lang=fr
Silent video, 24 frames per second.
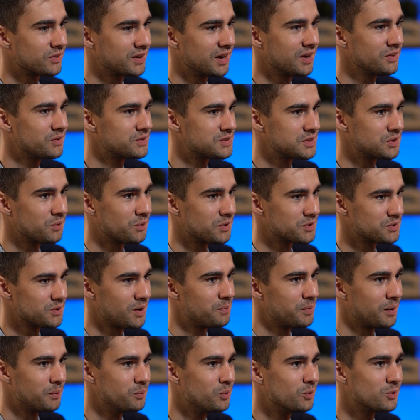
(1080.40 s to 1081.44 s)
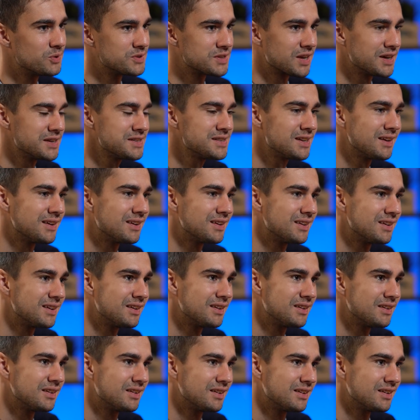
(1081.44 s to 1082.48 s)
t'en gardes de ces trois jours à part beaucoup de ah, stress c'était
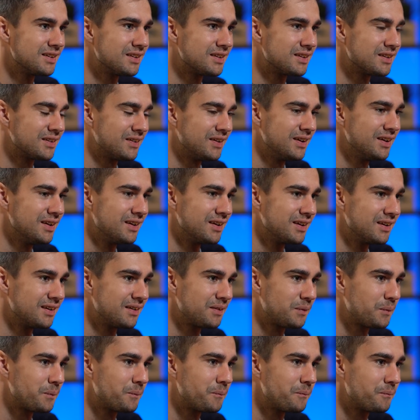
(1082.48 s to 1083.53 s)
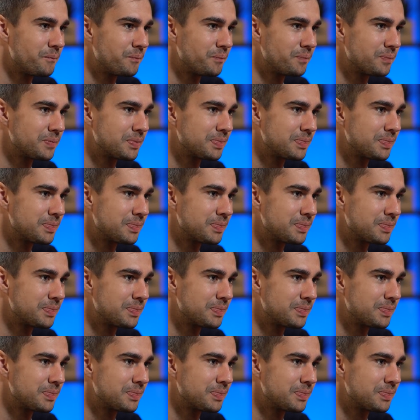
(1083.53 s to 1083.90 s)
terrible. En vrai, je, pas, pas